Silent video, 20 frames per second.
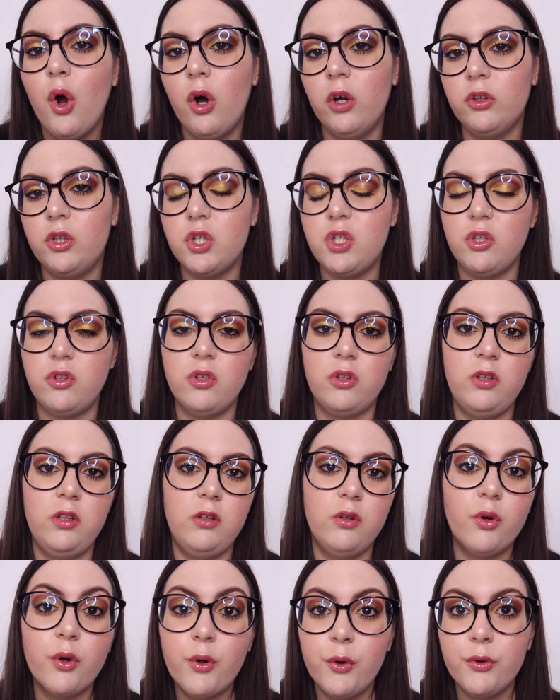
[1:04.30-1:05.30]
ho deciso
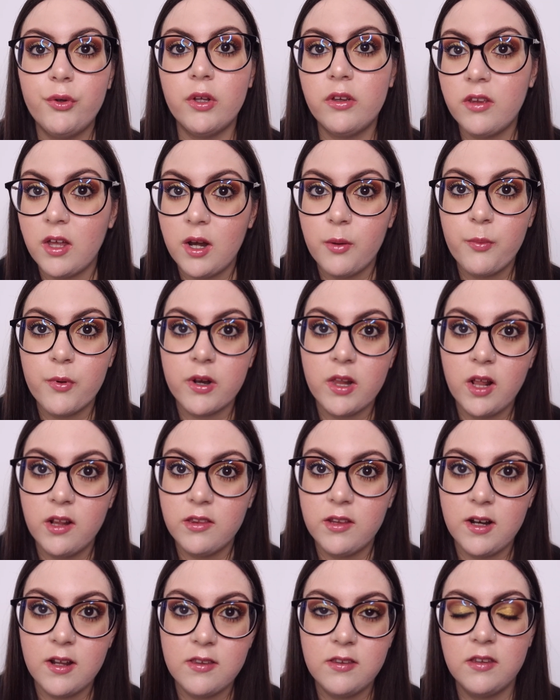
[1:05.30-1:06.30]
di non contattare per
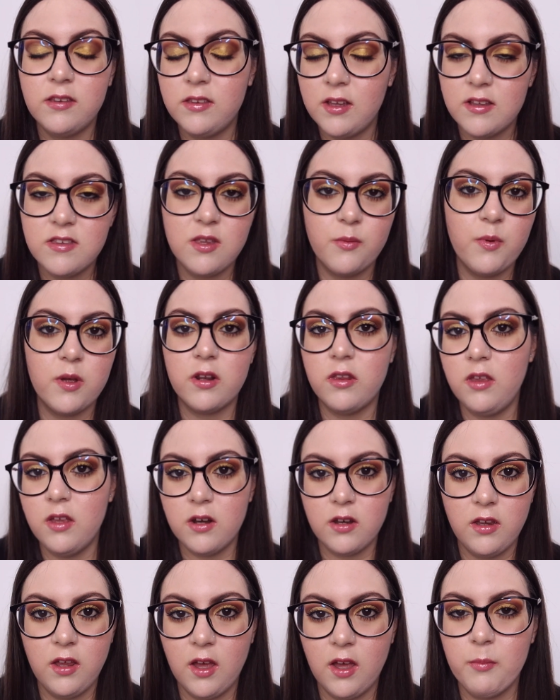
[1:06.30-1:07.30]
niente l'assistenza per
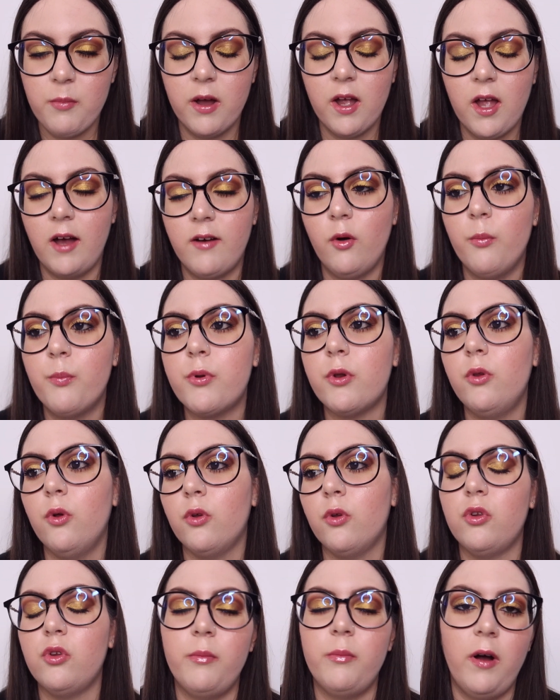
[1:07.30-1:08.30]
dirgli che mancava un
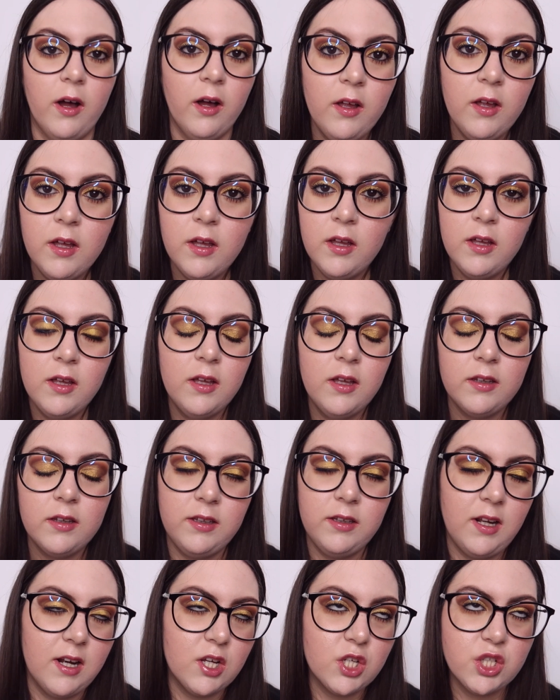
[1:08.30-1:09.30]
prodotto, ma
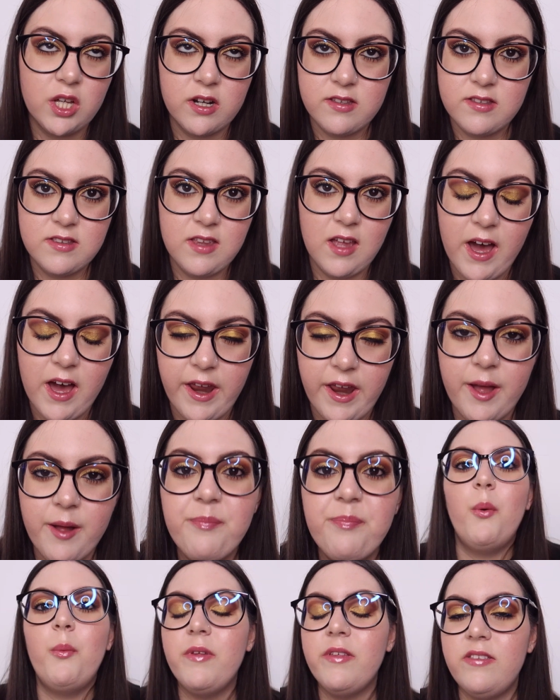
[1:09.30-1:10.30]
di lasciar
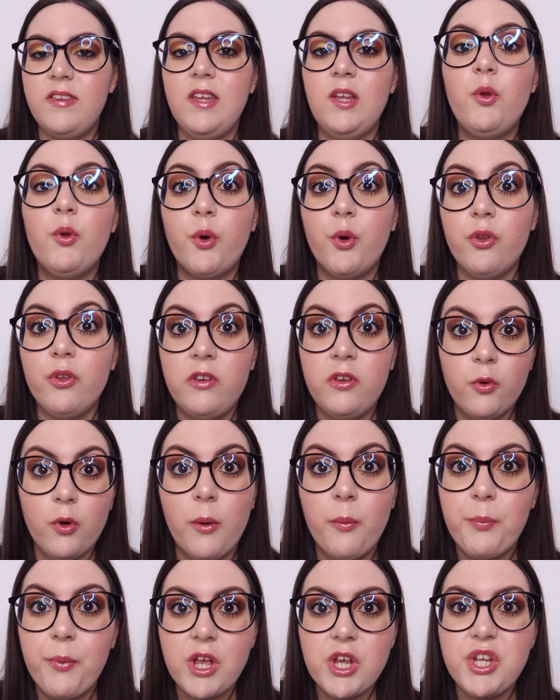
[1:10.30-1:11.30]
stare. Come sito continua
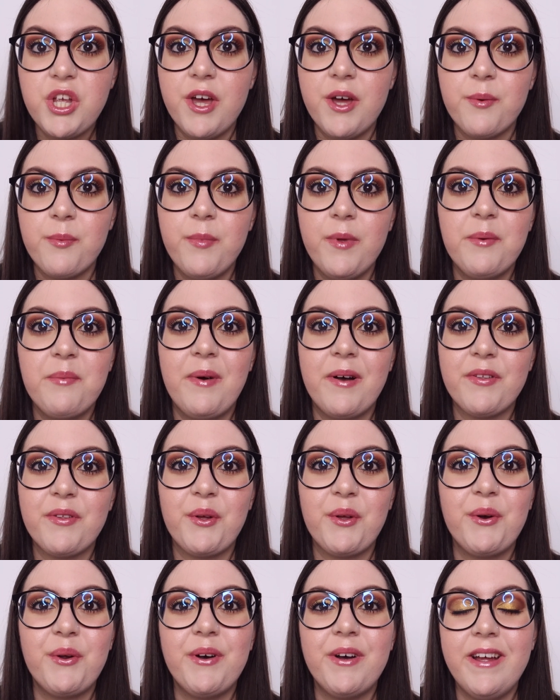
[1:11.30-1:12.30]
a piacermi, ma
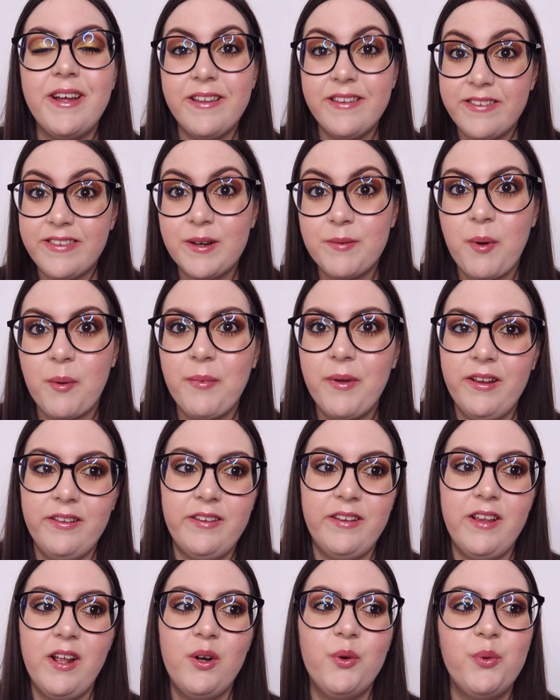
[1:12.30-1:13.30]
sono
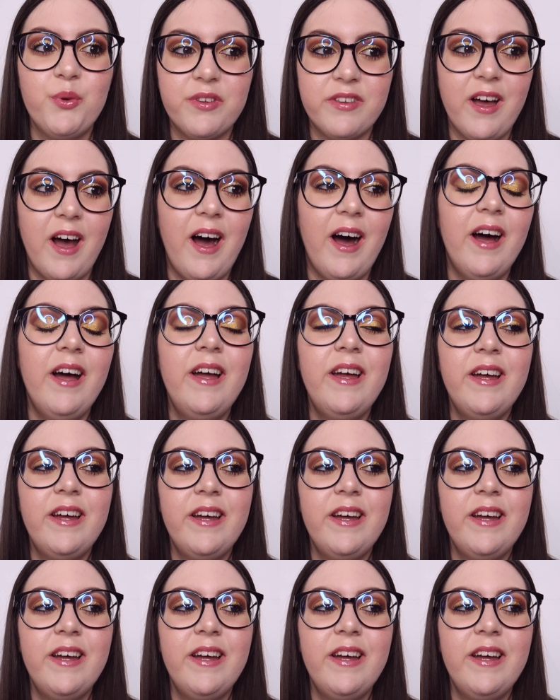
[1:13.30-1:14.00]
estremamente delusa